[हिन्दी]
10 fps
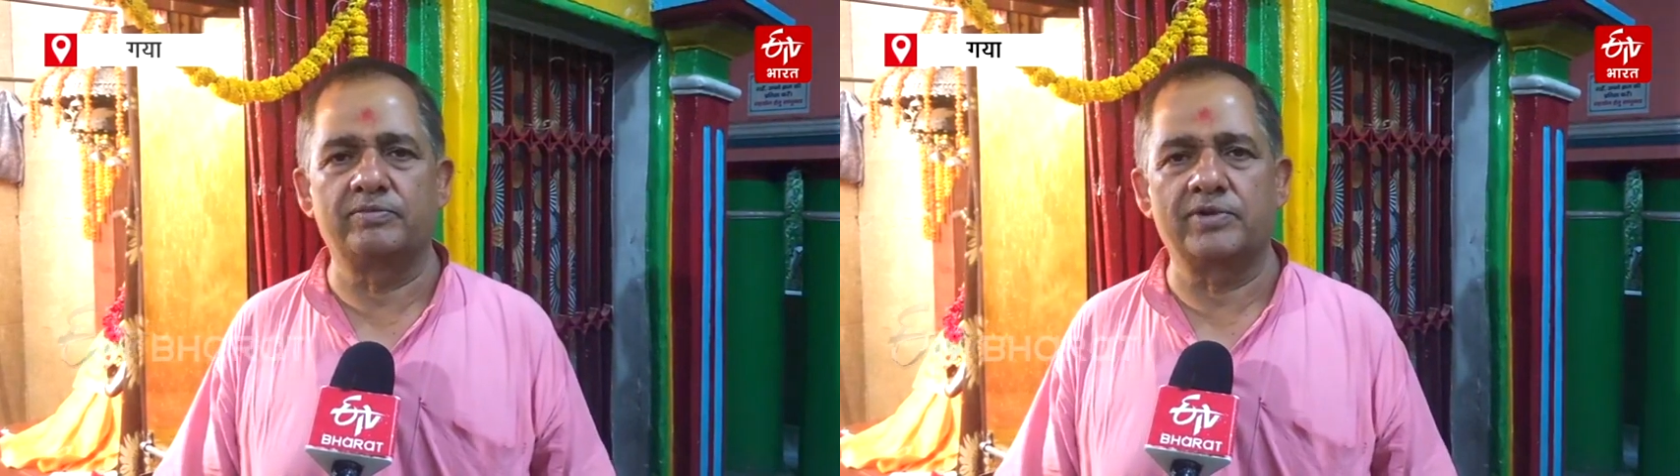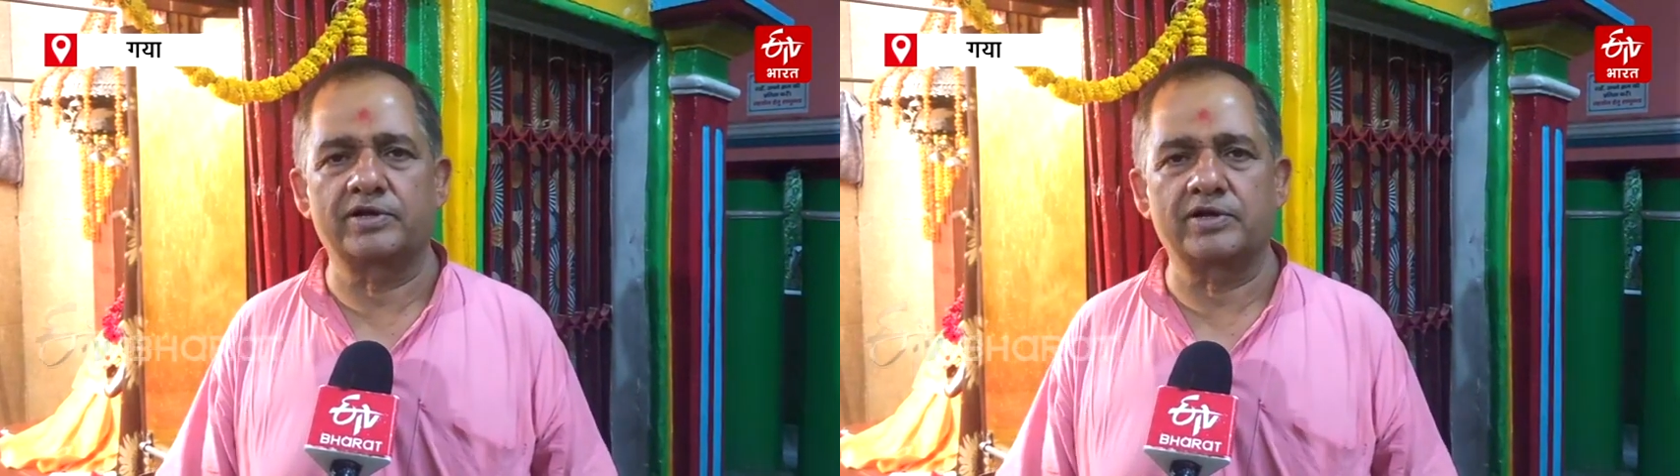
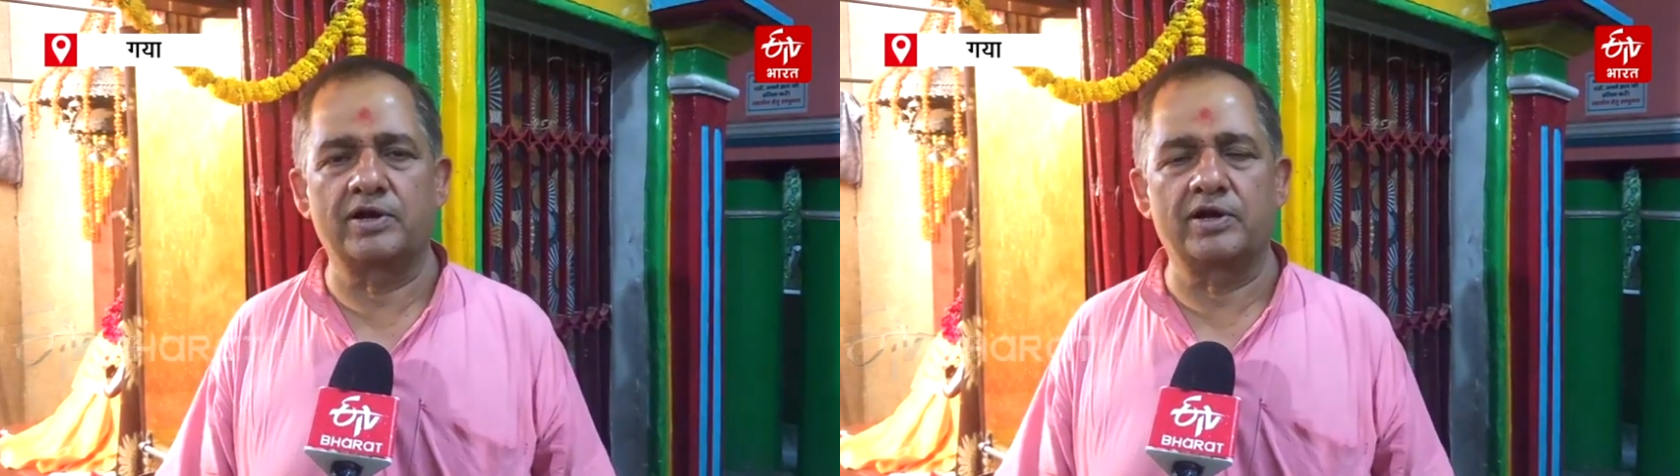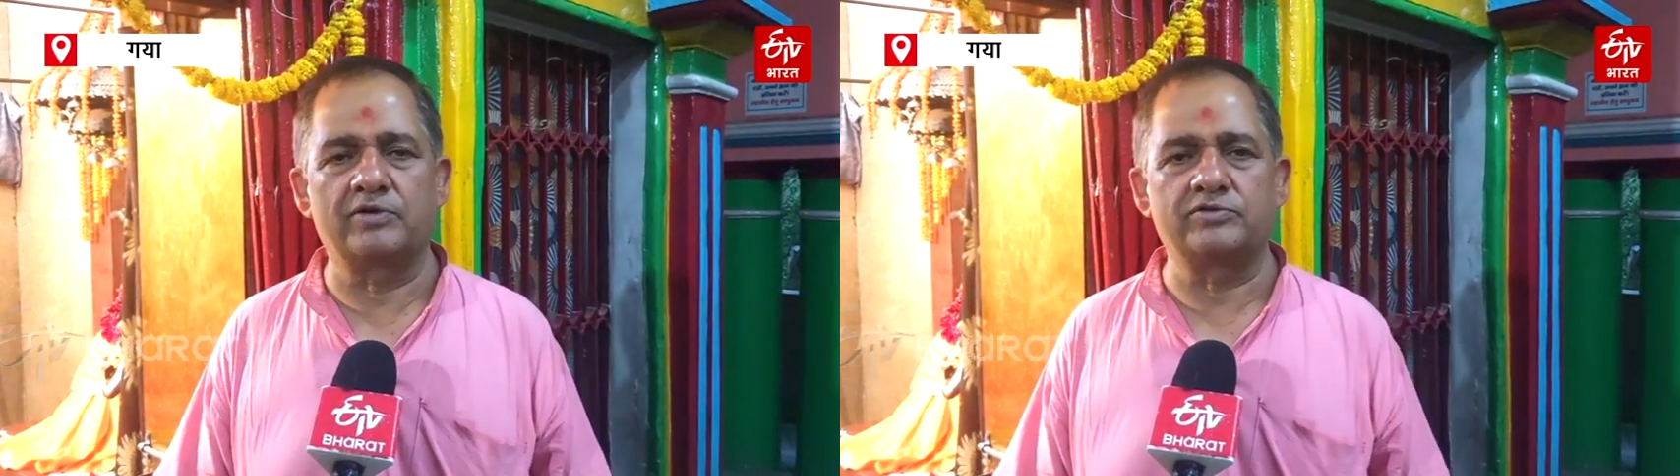माँ का
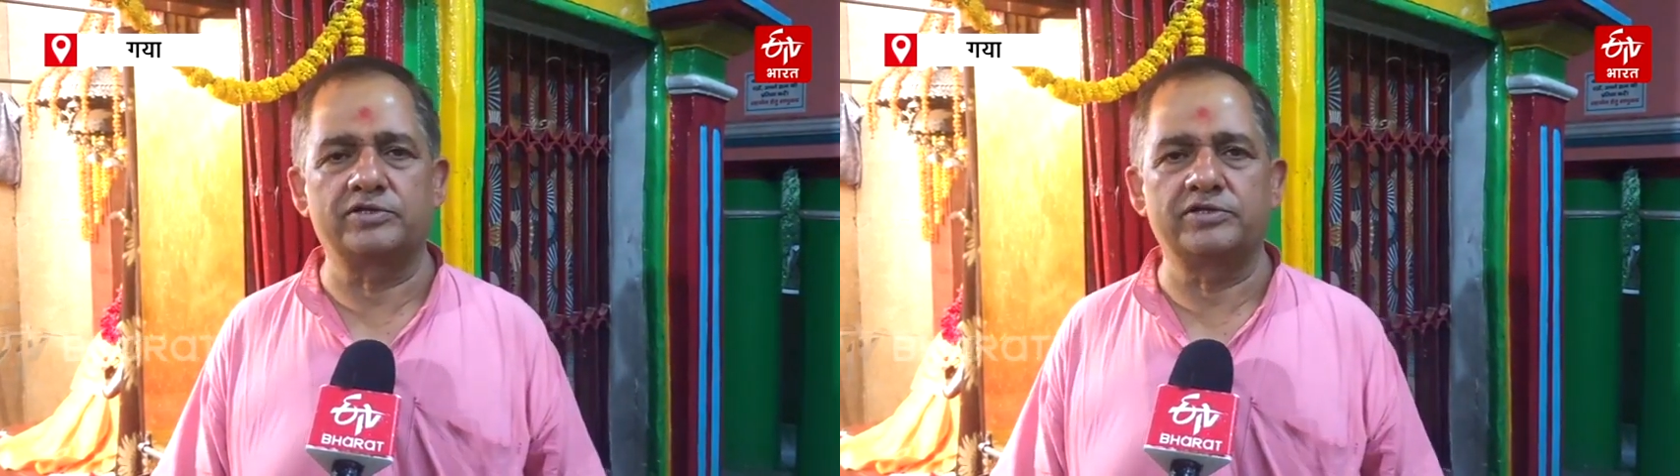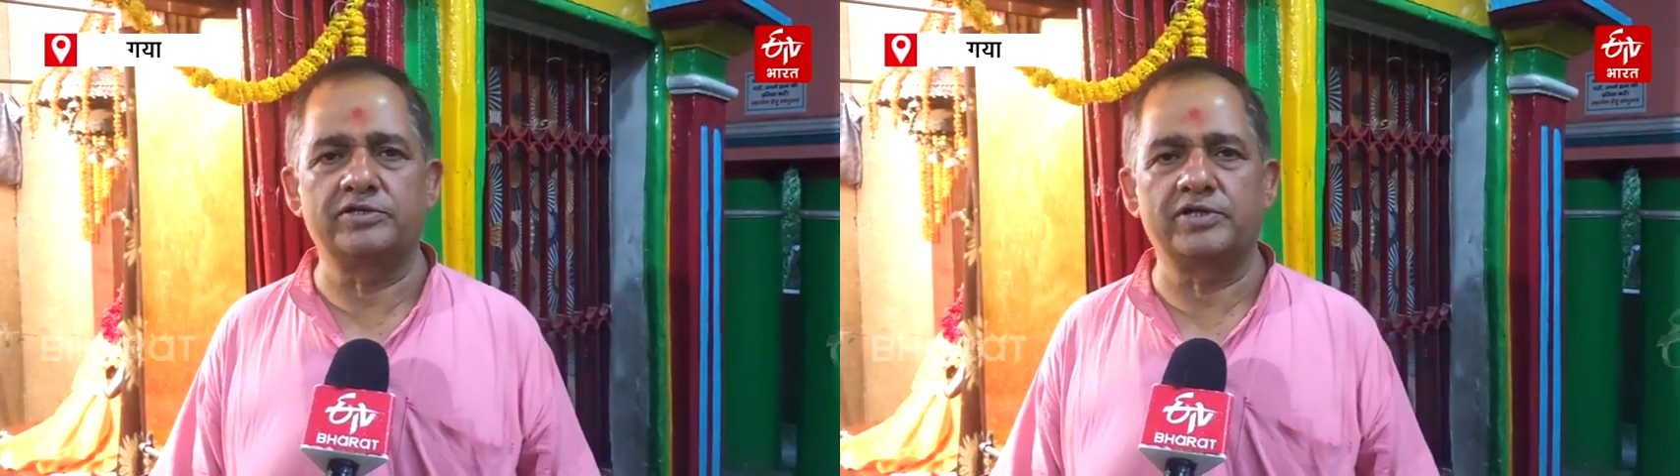आहुति दी